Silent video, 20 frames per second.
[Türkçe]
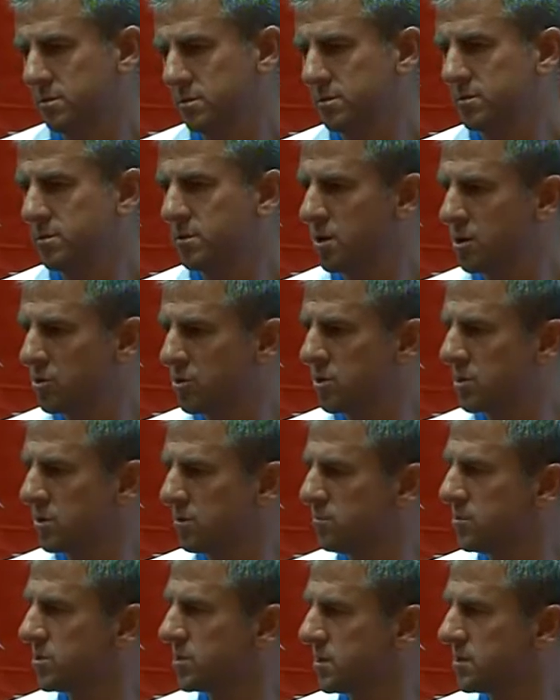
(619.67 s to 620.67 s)
E, scout
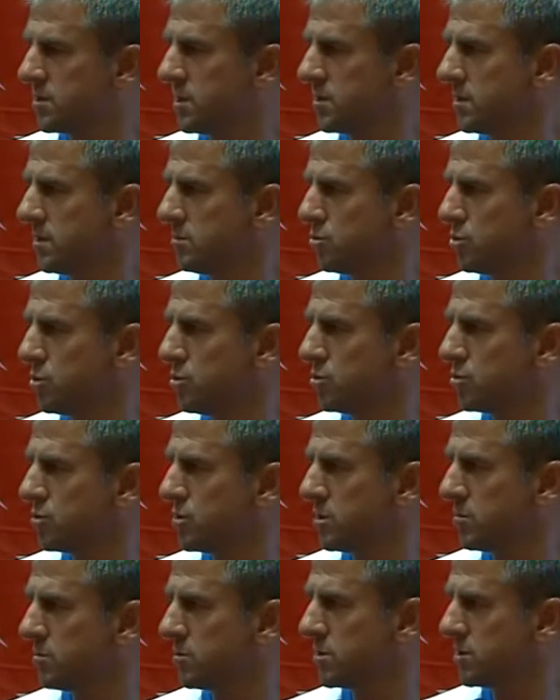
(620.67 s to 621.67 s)
ekibimiz de zaten bu
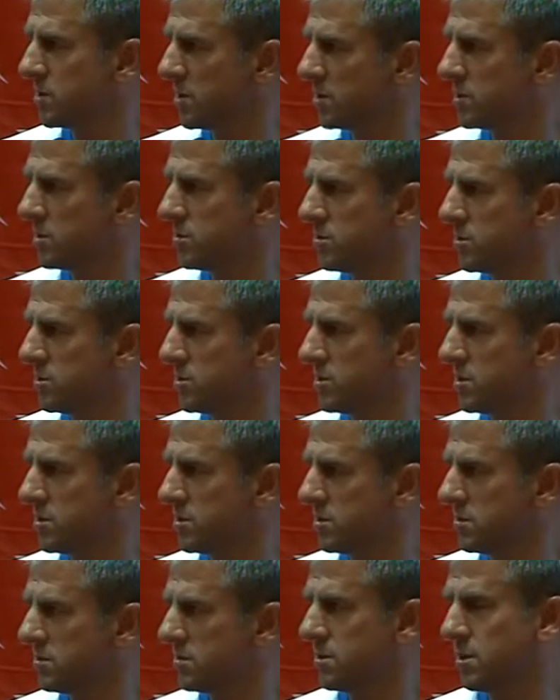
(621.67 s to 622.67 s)
oyuncularımızı takip edecek.
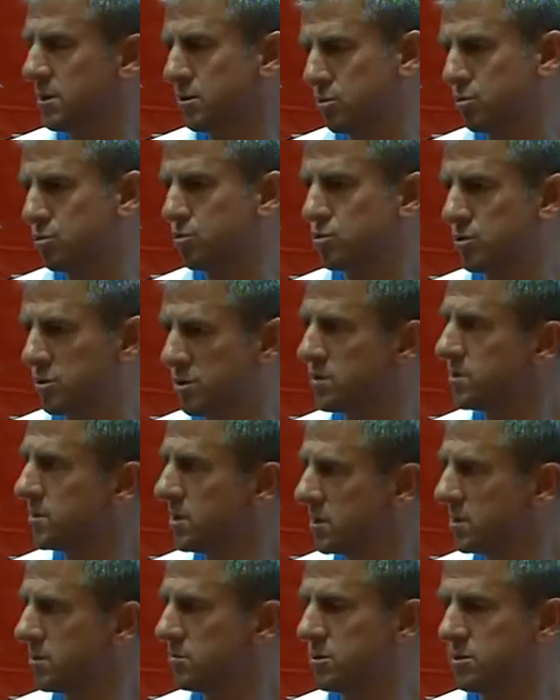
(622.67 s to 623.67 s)
Diğer oyuncuları
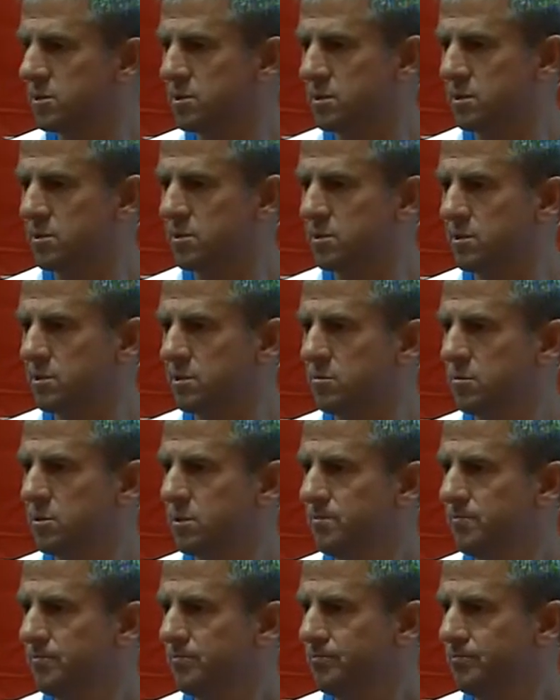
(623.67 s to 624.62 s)
takip edecekleri gibi.